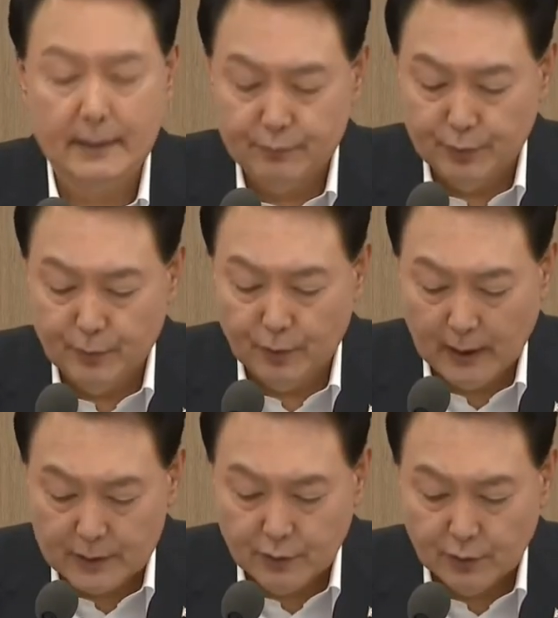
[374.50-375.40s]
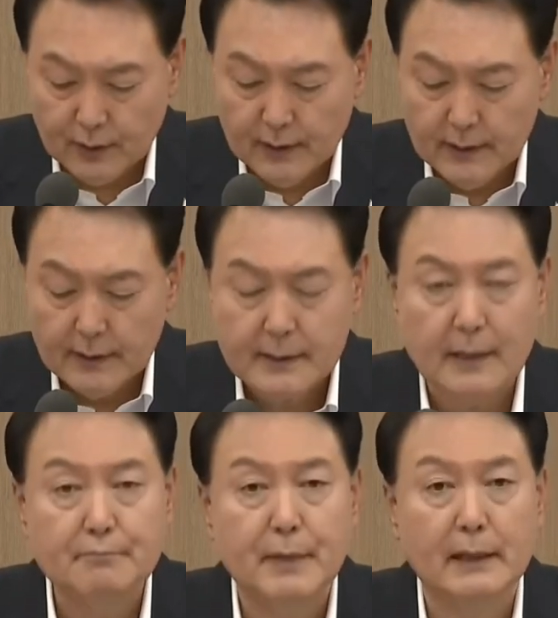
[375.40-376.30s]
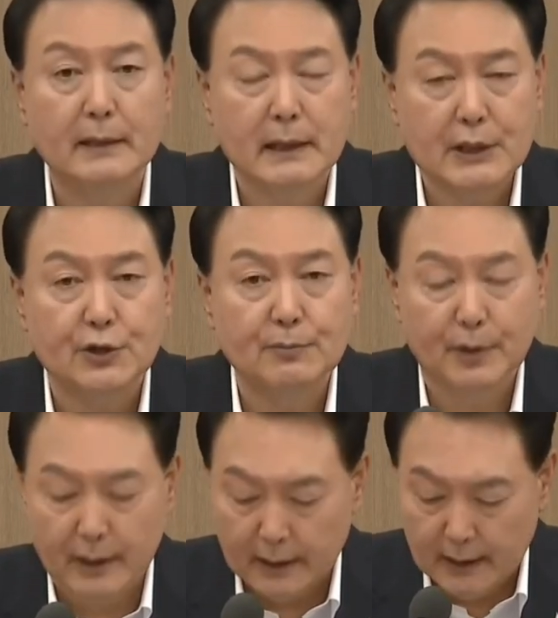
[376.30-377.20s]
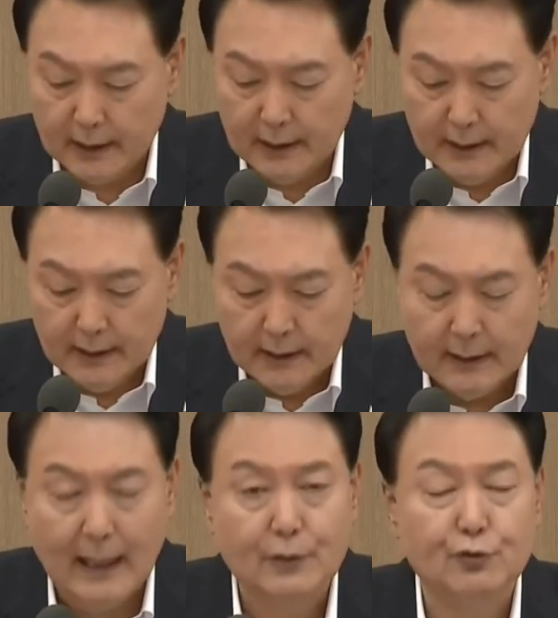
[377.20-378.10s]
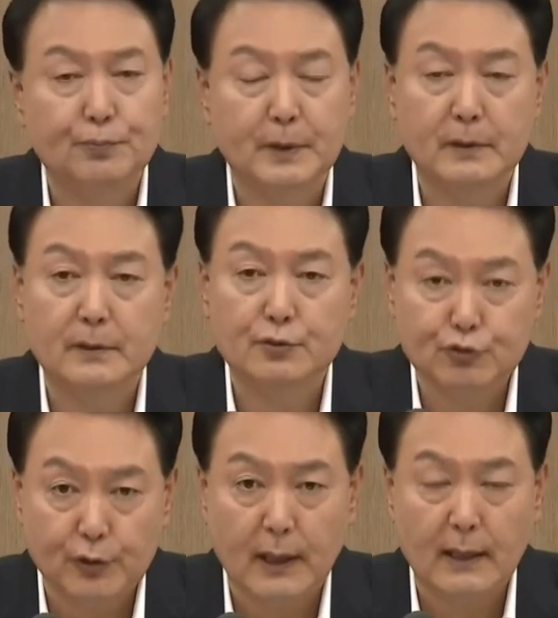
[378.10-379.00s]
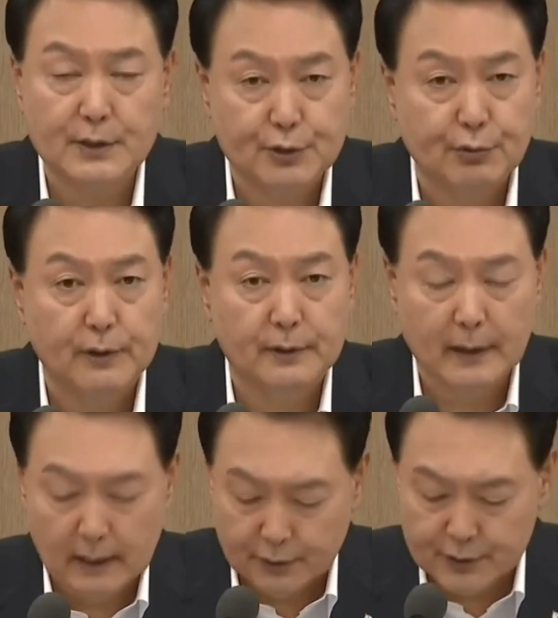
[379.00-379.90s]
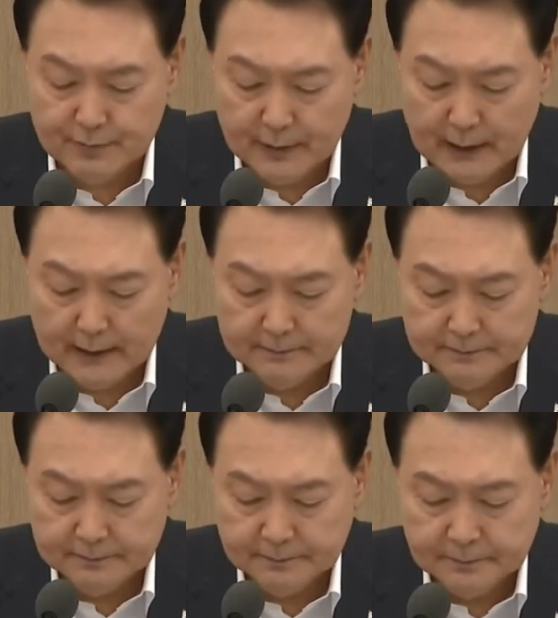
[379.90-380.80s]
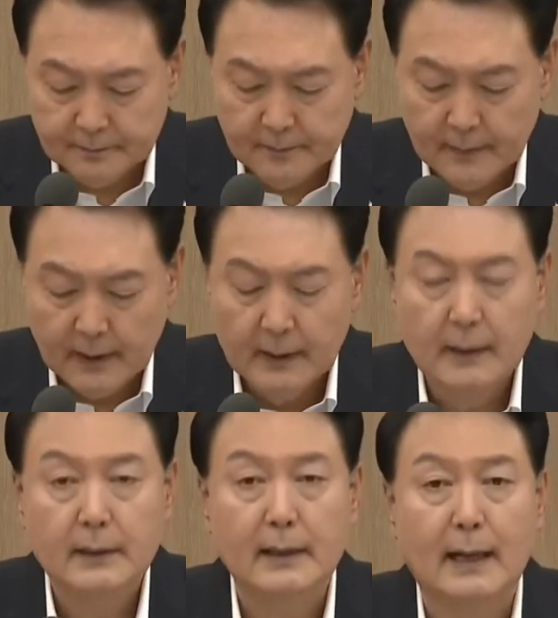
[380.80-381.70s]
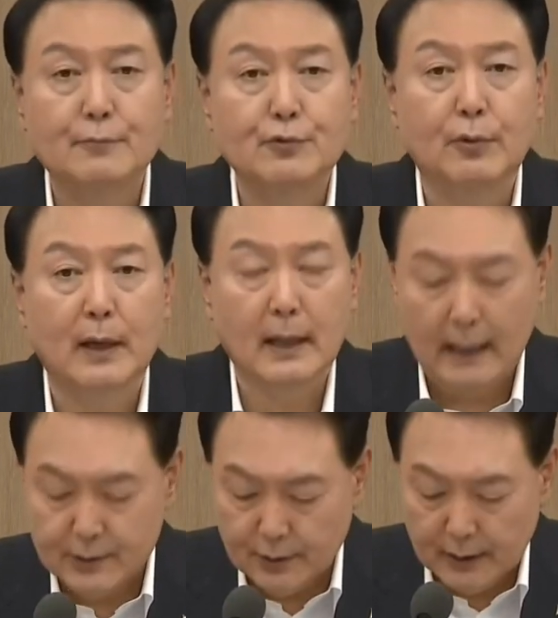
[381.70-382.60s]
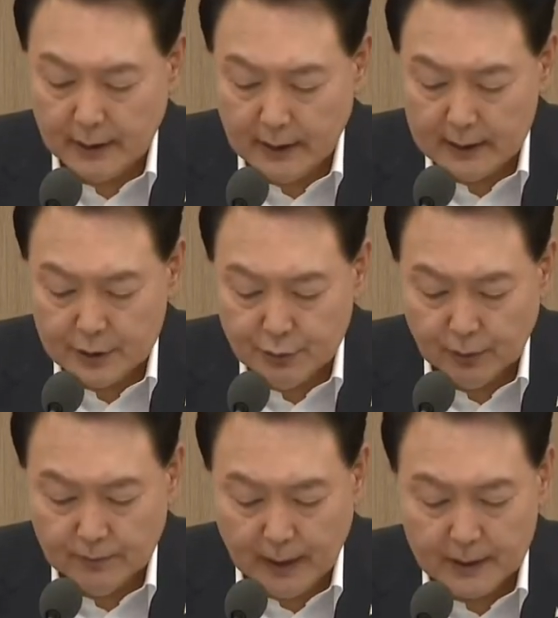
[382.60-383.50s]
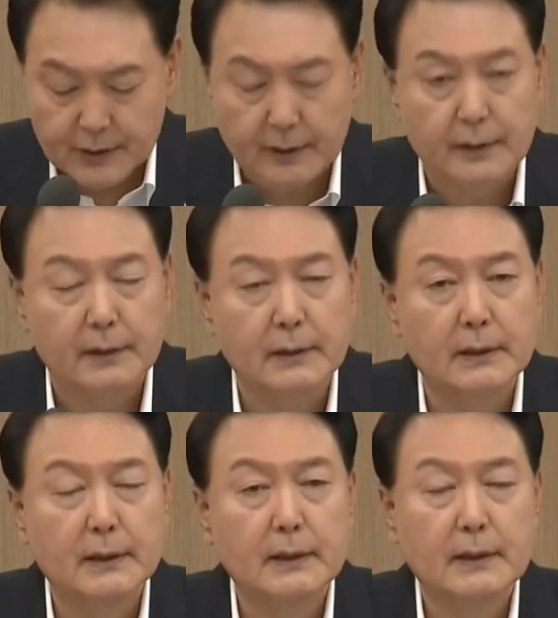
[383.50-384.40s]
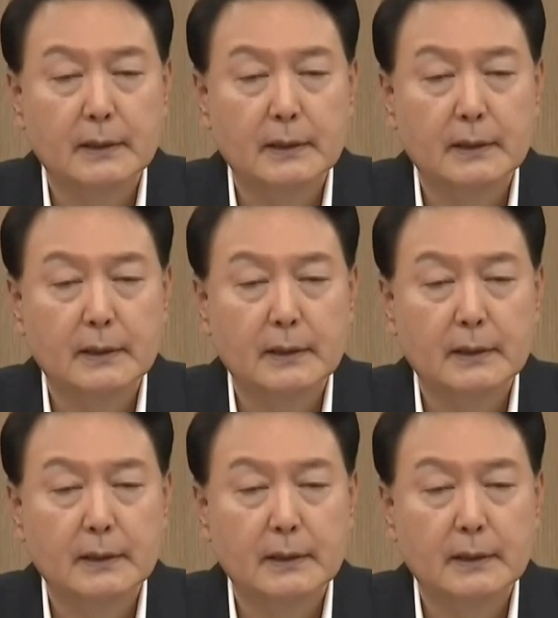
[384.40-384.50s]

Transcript: 한부모 가족 3만 2천 명에게 양육비를 추가 지원할 것입니다. 다문화 가정에 대한 지원 방식을